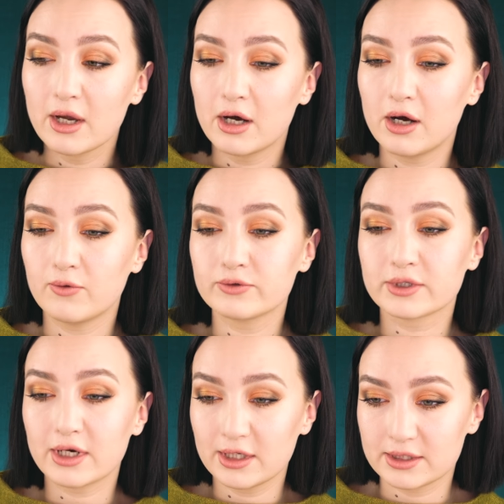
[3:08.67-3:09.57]
А, он
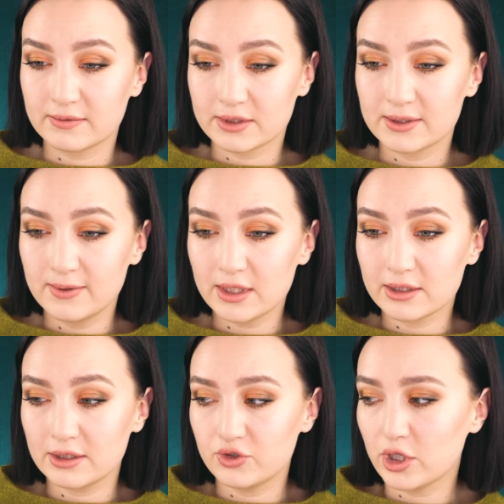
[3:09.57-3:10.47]
красного цвета
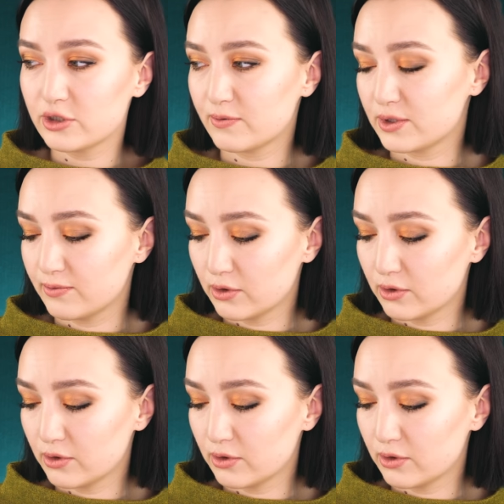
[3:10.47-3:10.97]
и чаще всего